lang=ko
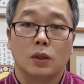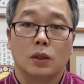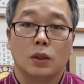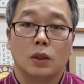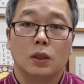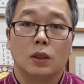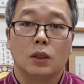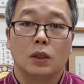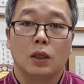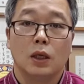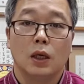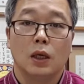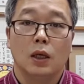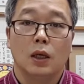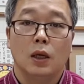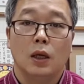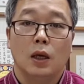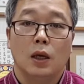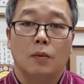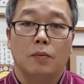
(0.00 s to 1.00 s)
이렇게
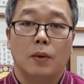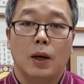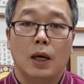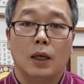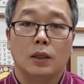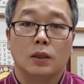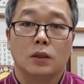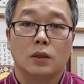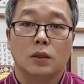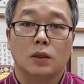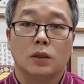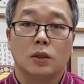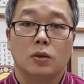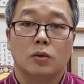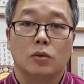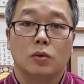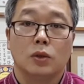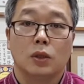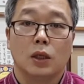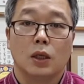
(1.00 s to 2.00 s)
이 마약성
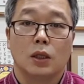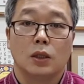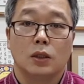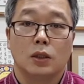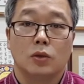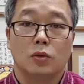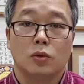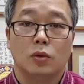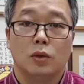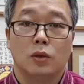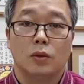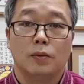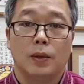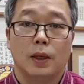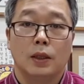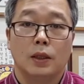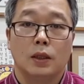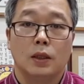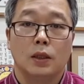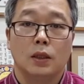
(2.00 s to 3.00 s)
진통제까지 투여를
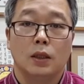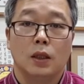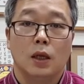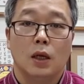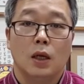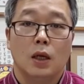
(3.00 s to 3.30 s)
받는